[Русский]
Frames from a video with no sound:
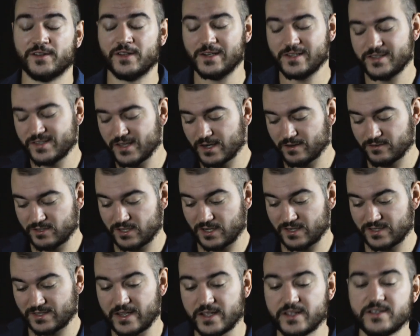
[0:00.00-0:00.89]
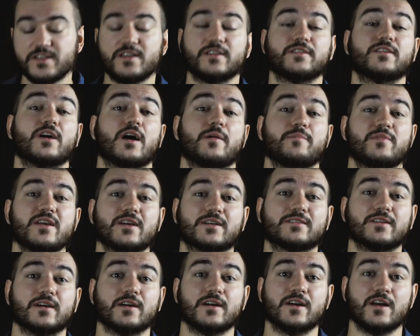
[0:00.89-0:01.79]
анализировать расстояние до
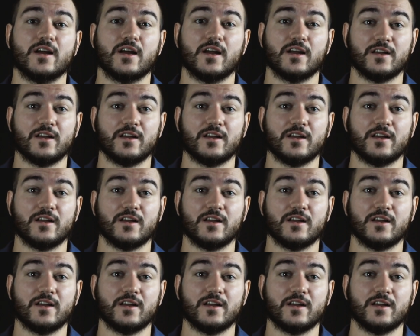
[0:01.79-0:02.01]
объекта –